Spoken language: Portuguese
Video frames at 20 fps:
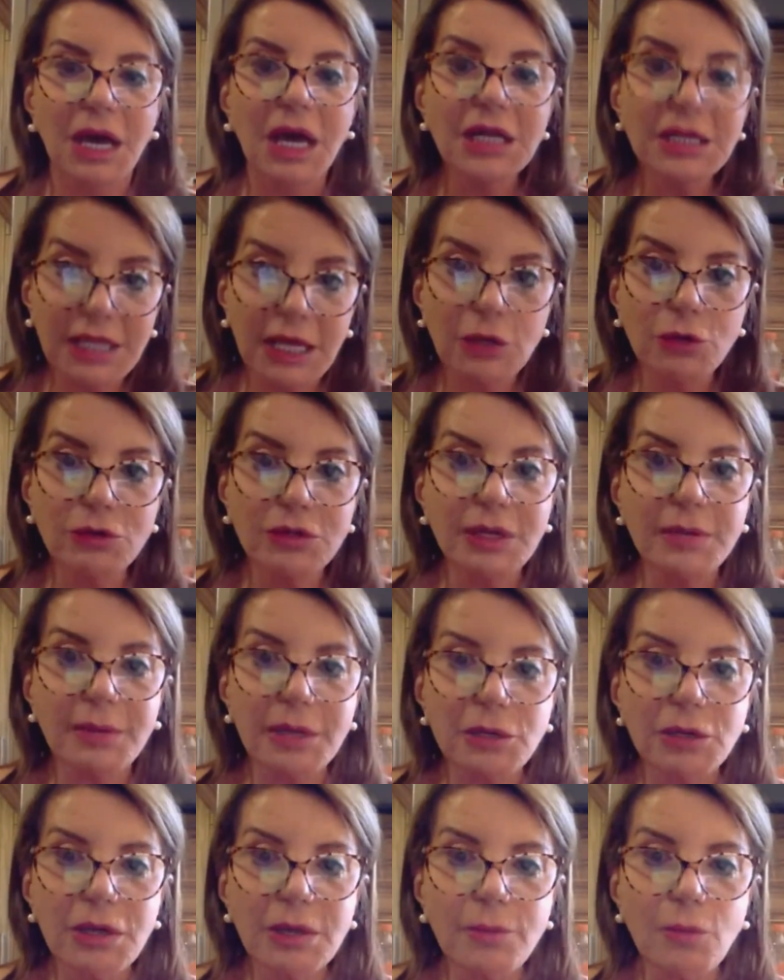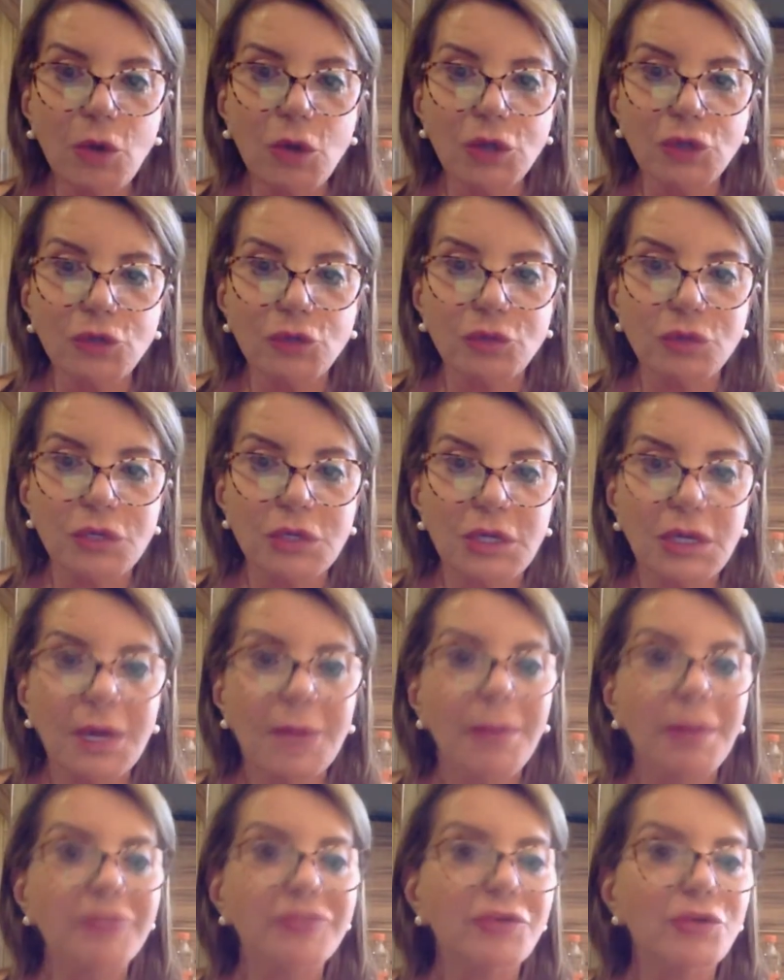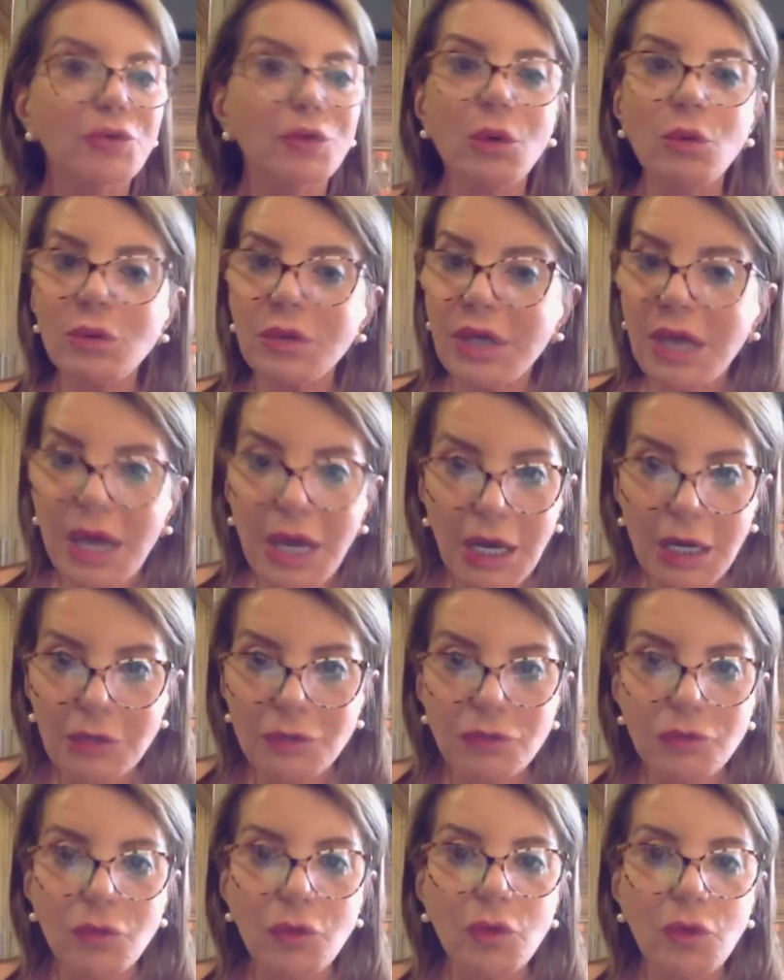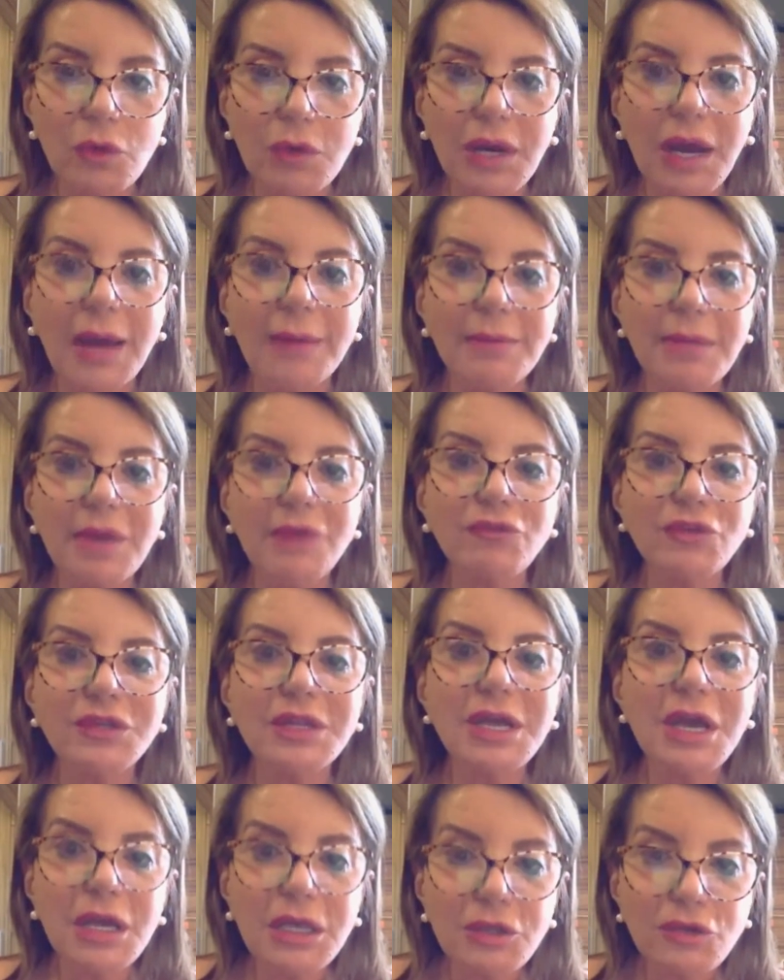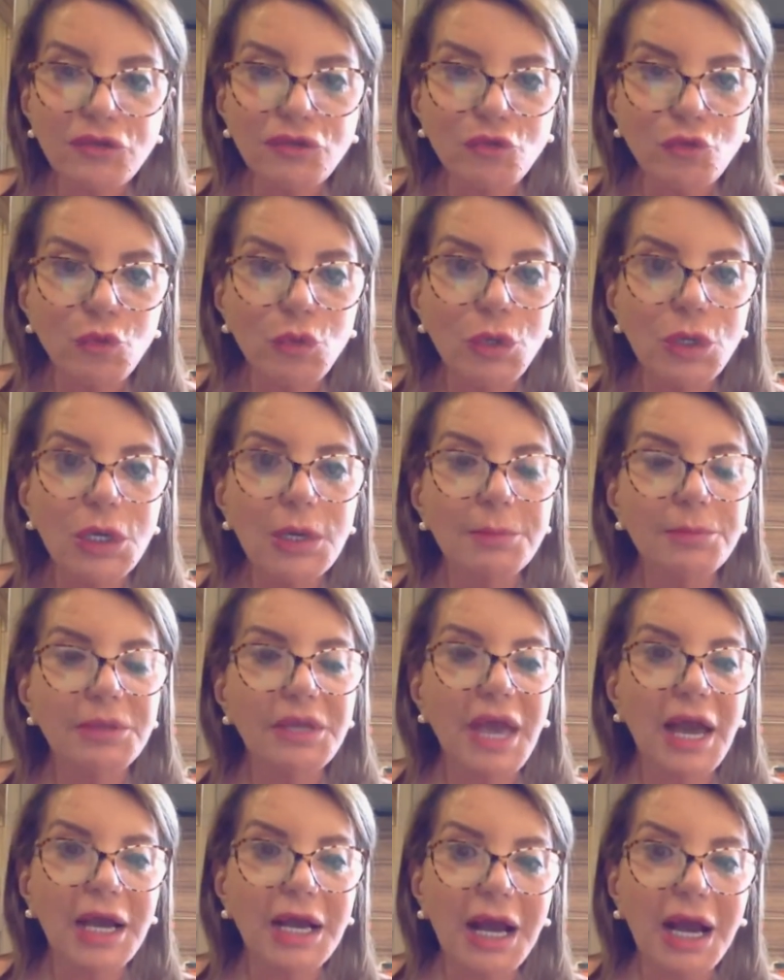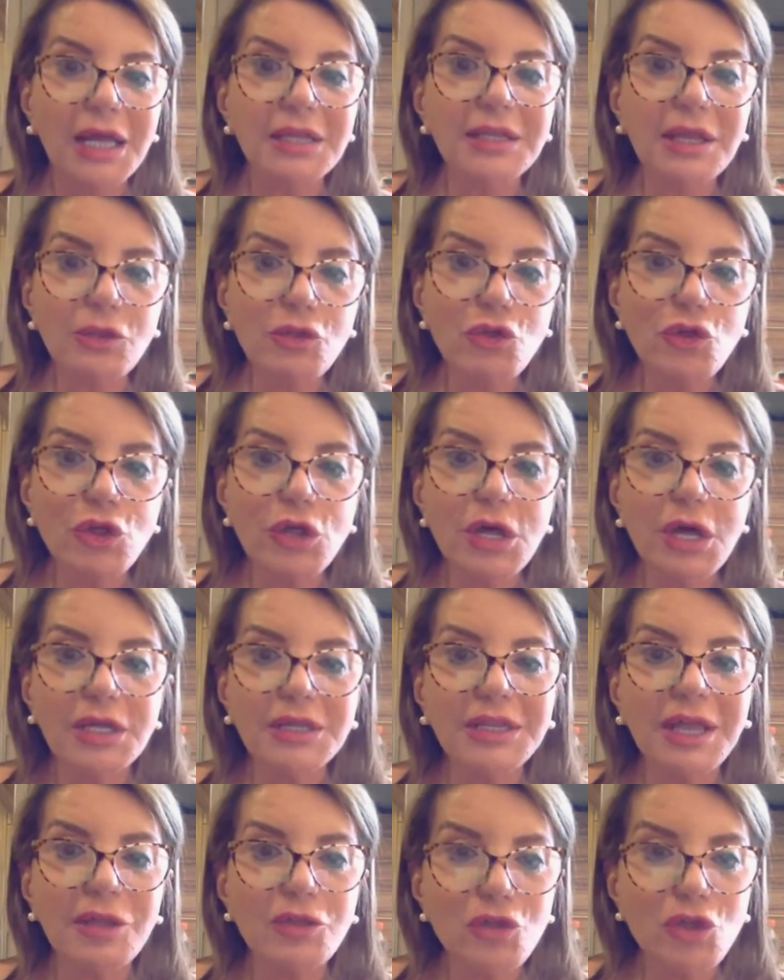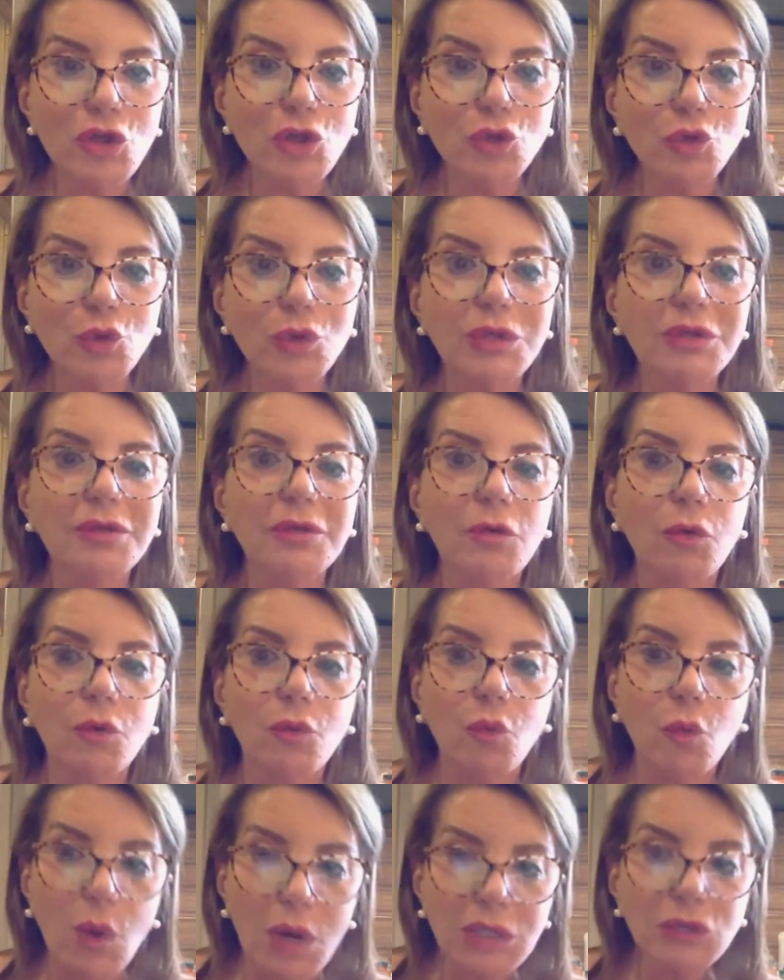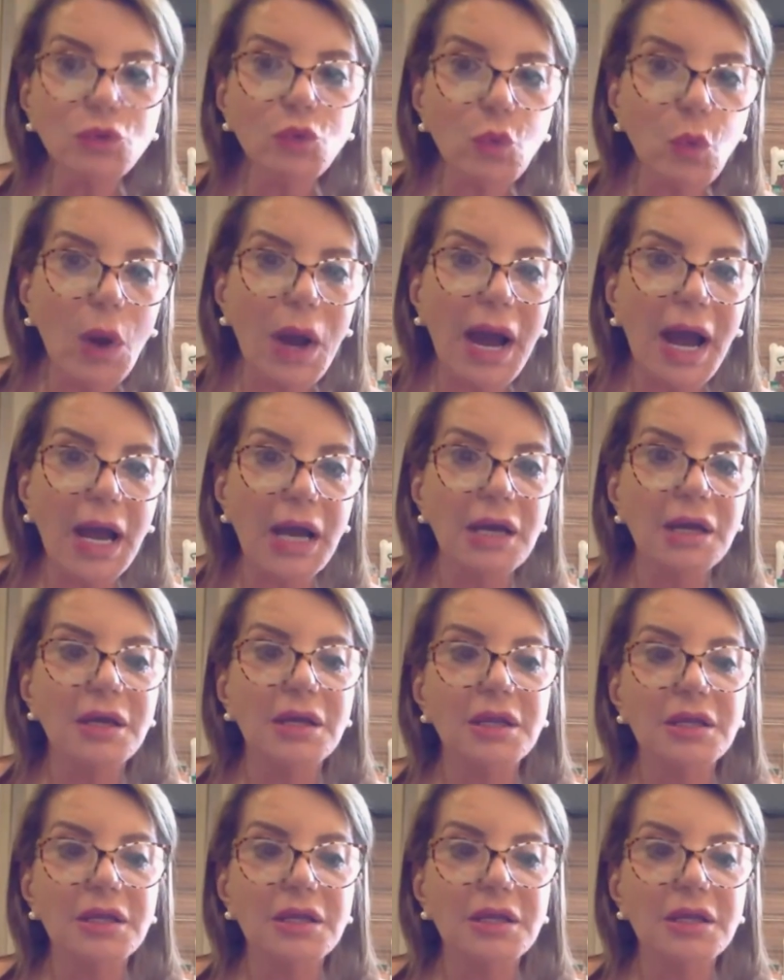até no trabalho remoto, mas eu não quero colocar minha vida em risco, porque a cada dia está dito que quando há